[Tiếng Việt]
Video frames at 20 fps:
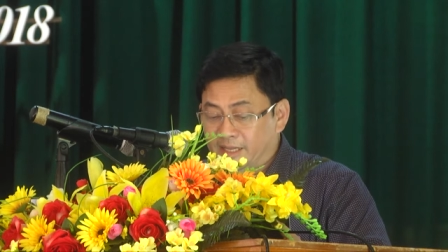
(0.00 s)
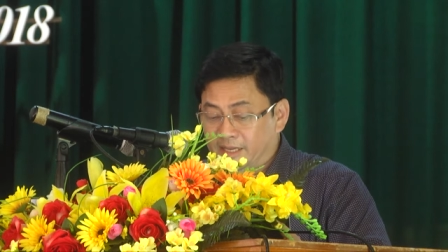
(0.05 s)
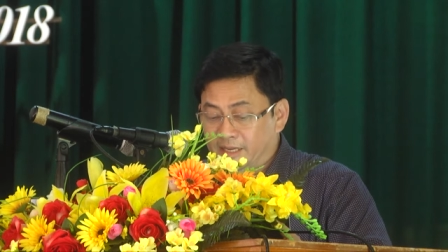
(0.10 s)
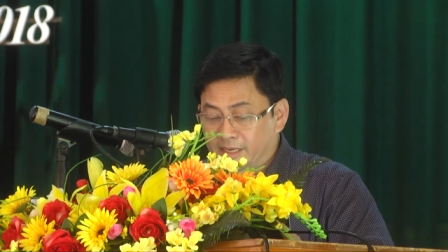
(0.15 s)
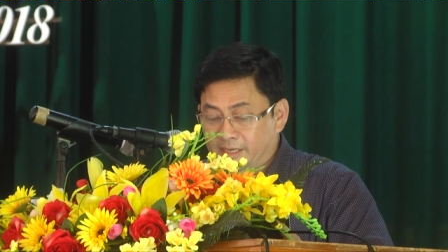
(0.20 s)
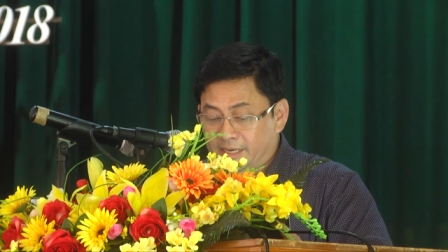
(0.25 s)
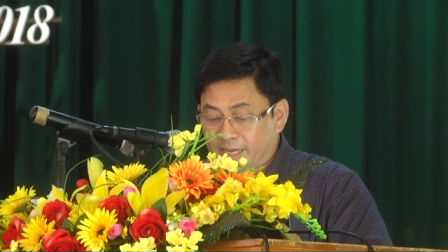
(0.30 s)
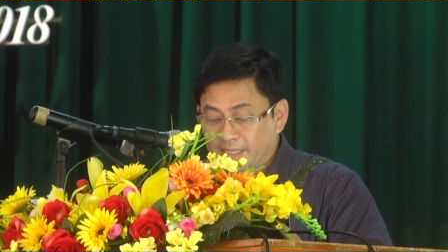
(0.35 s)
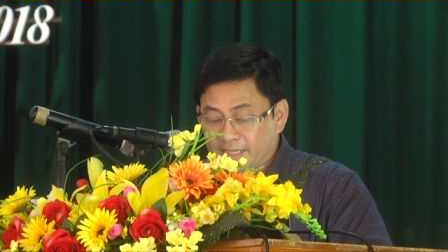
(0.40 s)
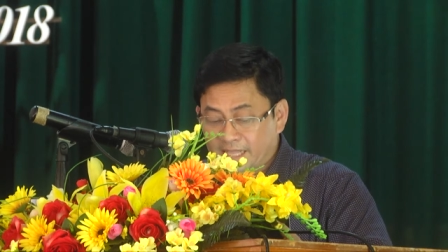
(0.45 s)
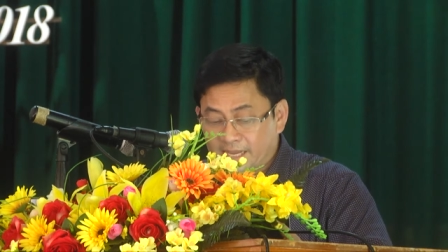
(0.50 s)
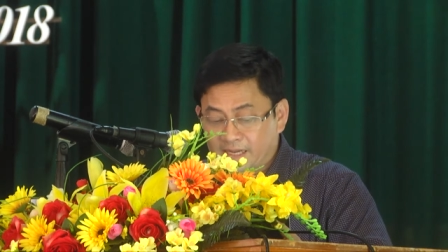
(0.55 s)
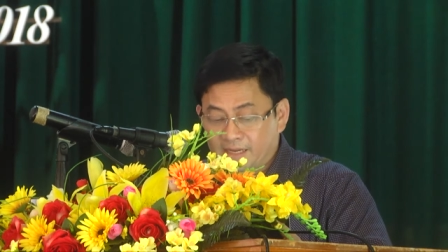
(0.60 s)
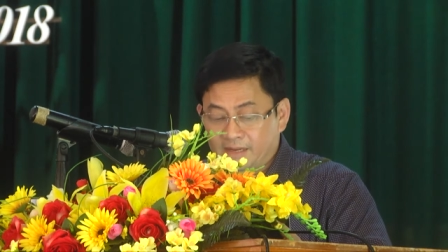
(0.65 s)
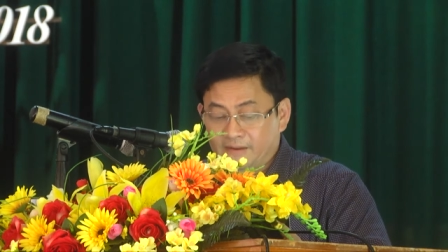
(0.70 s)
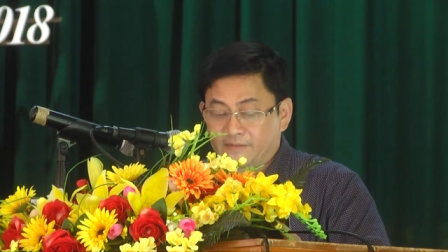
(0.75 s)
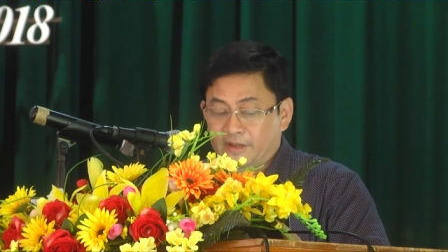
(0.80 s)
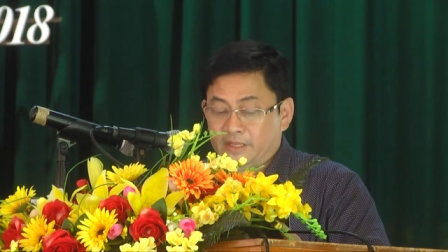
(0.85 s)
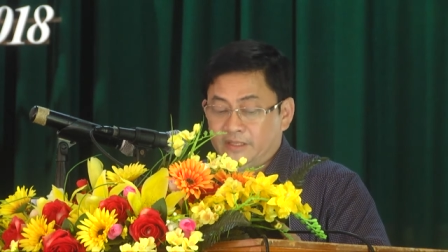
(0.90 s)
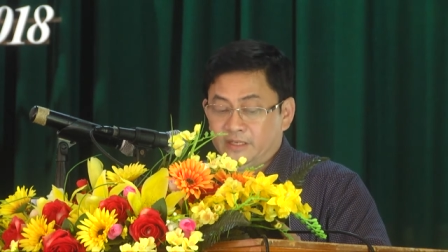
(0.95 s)
trị gia
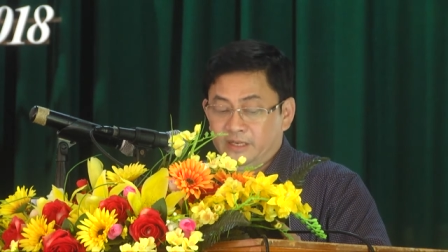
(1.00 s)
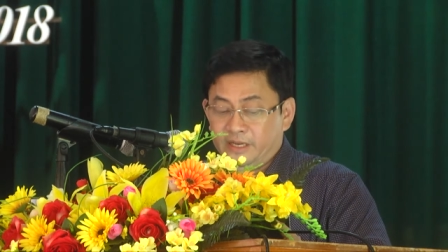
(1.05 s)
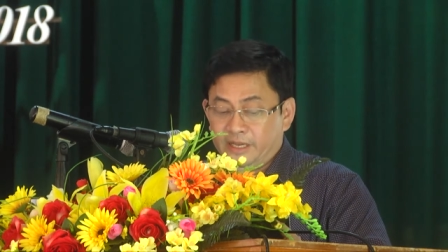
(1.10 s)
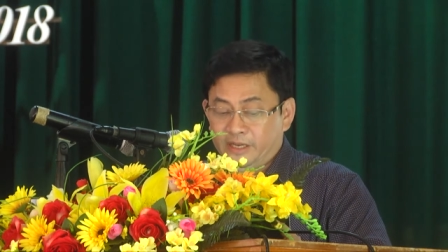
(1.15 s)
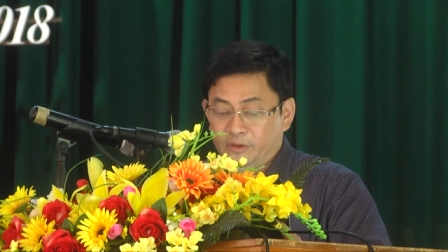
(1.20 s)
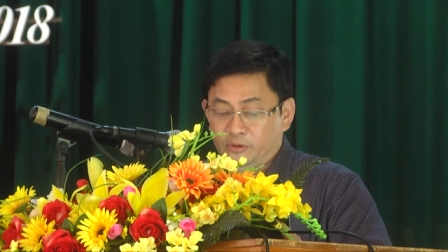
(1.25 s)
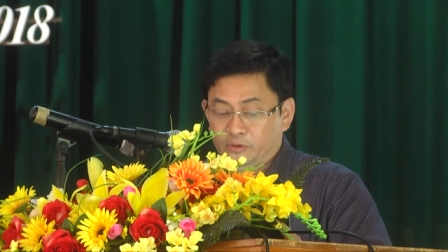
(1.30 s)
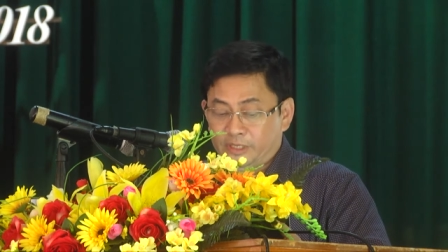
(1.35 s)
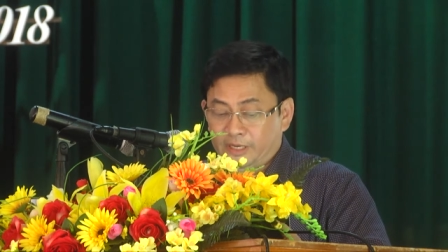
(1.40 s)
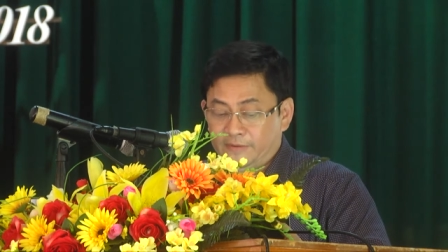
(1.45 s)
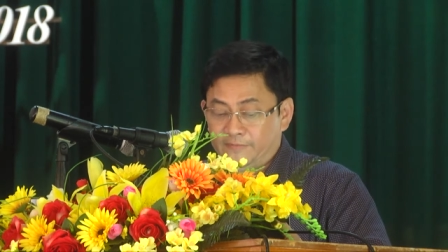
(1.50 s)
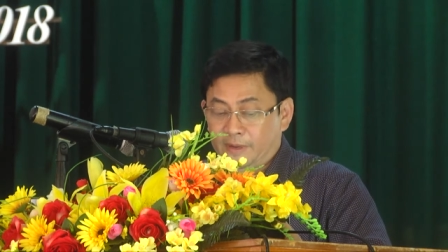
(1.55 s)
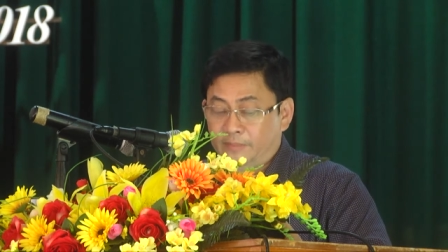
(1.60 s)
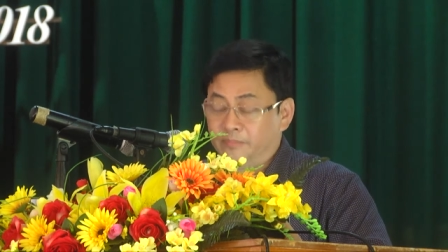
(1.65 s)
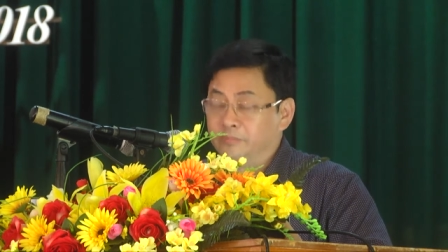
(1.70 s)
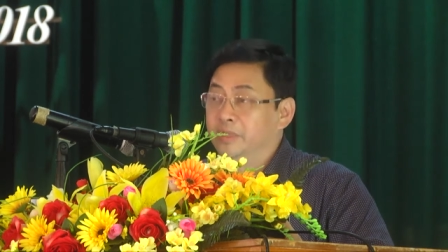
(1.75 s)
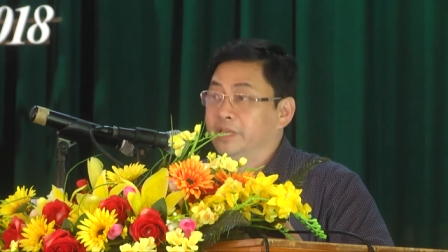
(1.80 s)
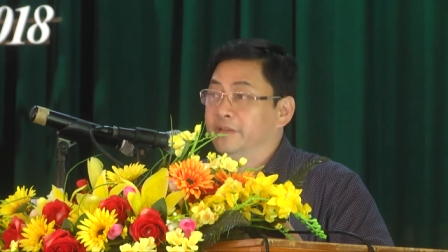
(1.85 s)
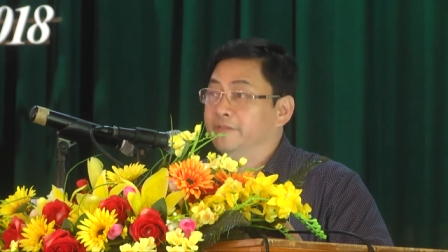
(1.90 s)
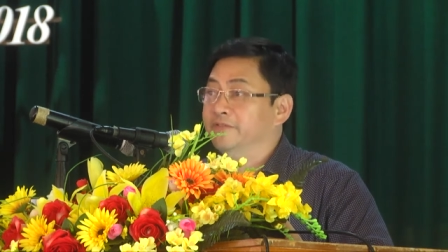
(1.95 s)
tăng và thương hiệu sản
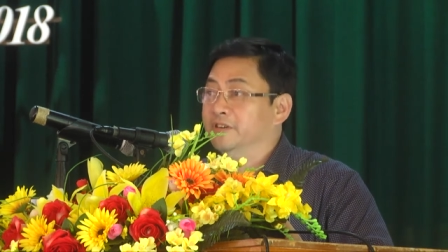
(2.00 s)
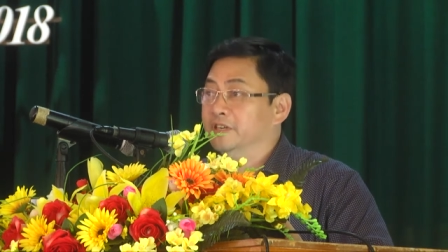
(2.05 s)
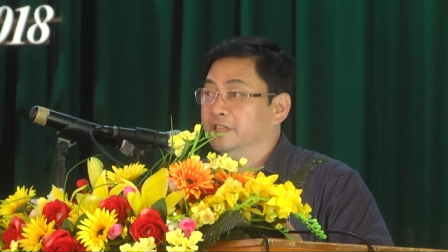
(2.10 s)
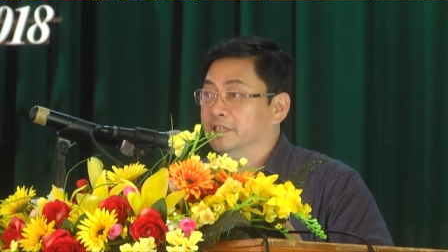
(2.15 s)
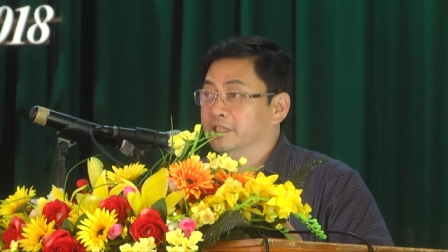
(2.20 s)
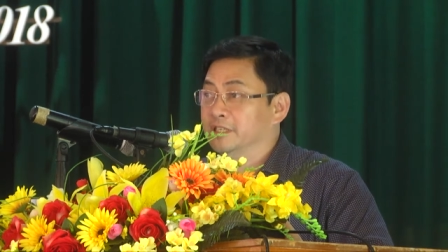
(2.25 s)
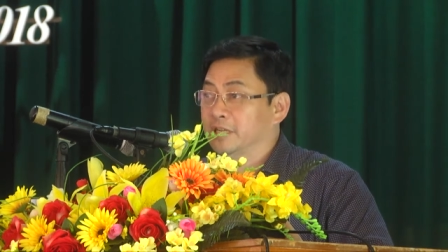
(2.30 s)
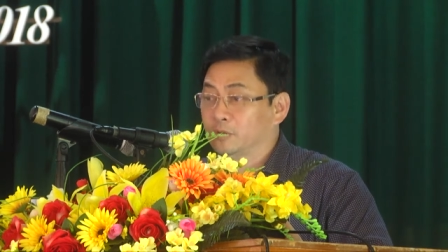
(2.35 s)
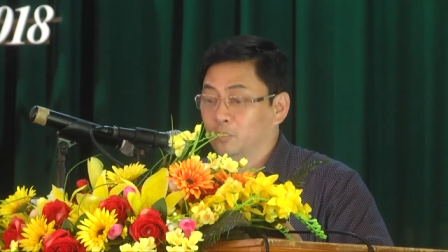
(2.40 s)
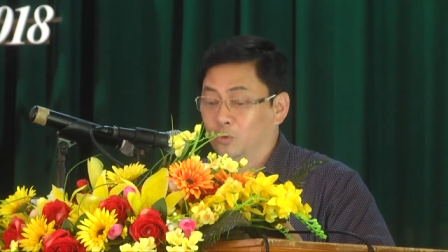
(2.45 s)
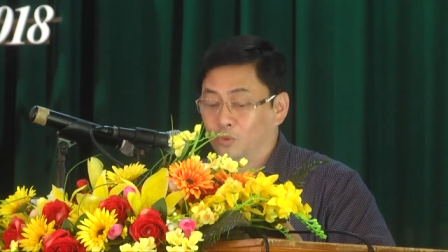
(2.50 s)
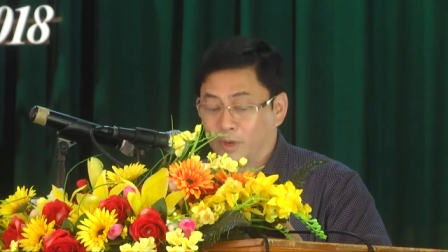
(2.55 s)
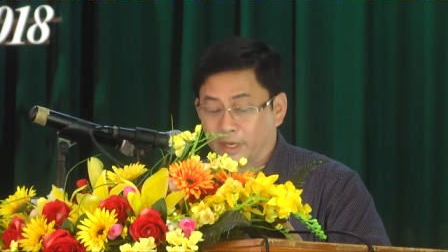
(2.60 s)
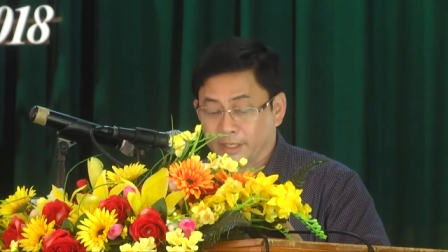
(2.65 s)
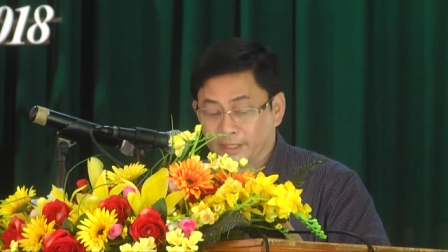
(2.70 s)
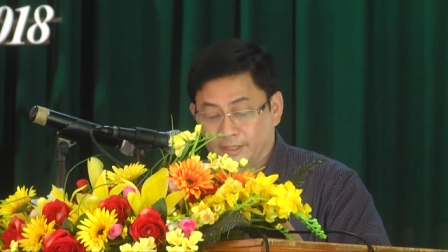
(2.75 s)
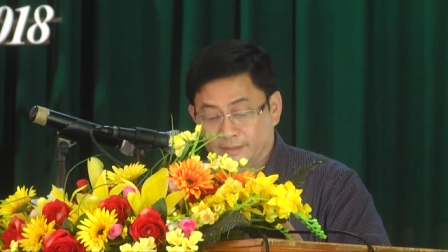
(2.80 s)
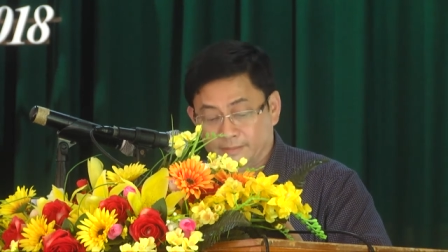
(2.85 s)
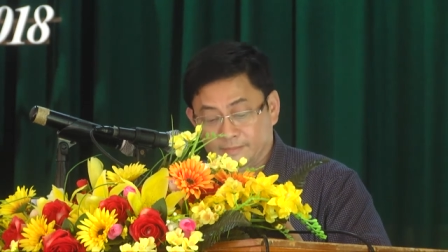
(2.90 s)
phẩm địa phương sau thu hoạch